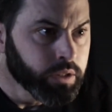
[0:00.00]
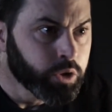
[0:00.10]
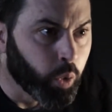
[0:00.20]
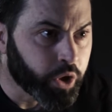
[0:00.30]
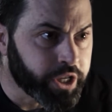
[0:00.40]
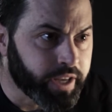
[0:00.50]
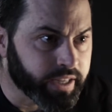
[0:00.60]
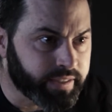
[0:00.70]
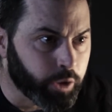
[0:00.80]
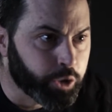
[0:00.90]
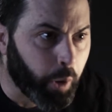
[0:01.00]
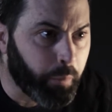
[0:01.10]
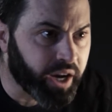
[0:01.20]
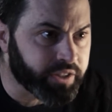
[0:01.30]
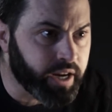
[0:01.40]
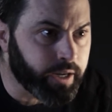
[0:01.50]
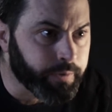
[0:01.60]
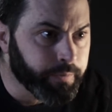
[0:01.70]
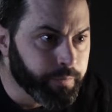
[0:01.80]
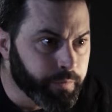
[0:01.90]
tu crois que j'étais à la salle de sport par hasard
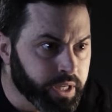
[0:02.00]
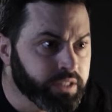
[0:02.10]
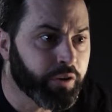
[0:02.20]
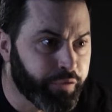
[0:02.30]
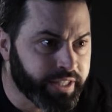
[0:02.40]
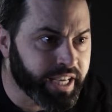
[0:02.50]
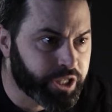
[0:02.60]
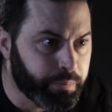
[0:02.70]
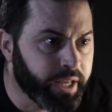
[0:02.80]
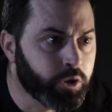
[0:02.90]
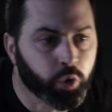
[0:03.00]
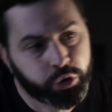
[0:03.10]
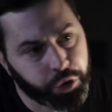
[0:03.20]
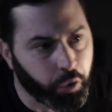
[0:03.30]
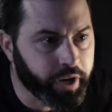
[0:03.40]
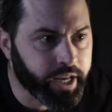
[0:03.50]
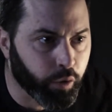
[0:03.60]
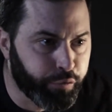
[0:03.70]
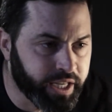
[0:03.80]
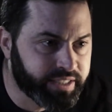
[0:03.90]
Ça fait des semaines qu'on te surveille à
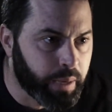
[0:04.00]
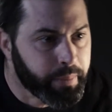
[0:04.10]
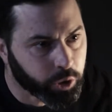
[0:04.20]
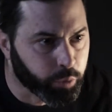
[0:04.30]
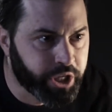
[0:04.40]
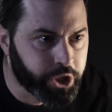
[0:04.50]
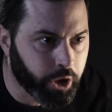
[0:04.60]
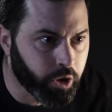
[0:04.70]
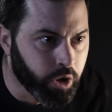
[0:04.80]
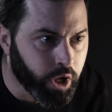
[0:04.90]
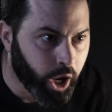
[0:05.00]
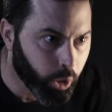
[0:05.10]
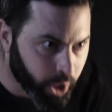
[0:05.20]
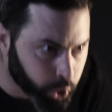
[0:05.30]
refiler ces merdes de petits jeunes. Alors maintenant,